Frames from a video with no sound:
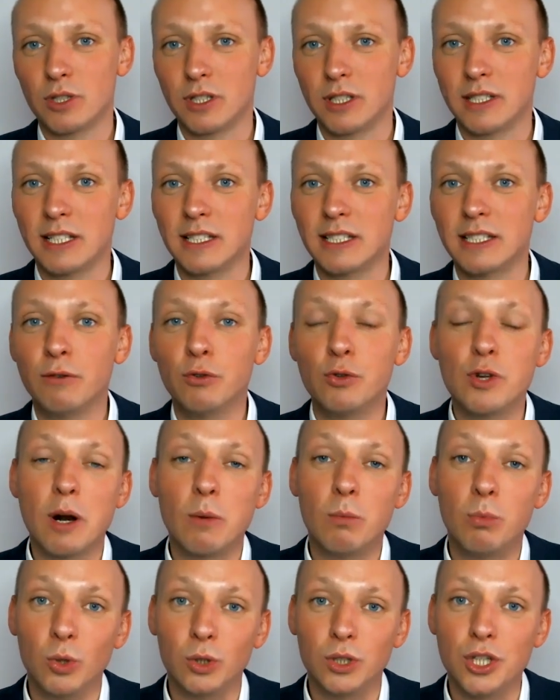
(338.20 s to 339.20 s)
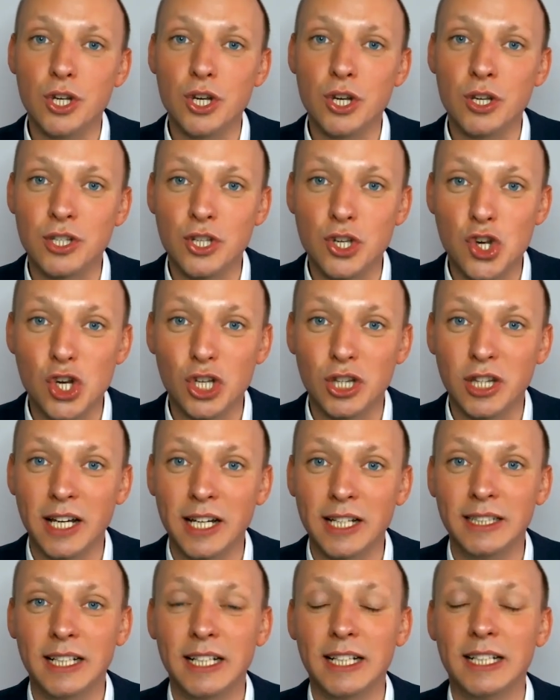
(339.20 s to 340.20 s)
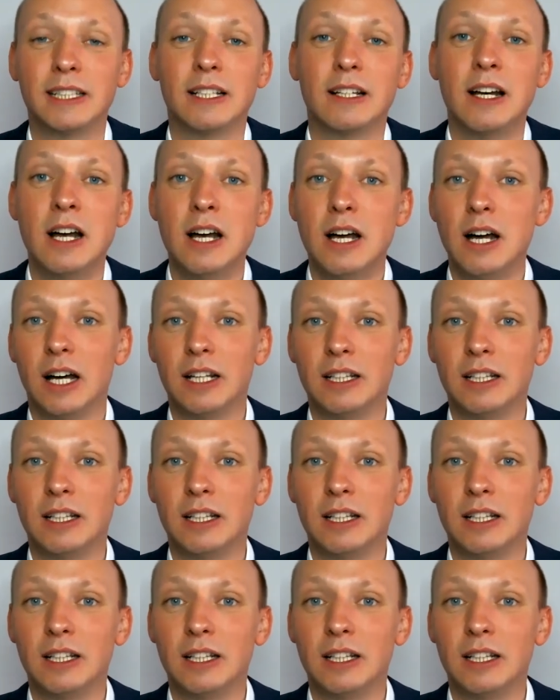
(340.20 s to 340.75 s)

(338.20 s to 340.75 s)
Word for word: просто с основной работой сочетая, да, это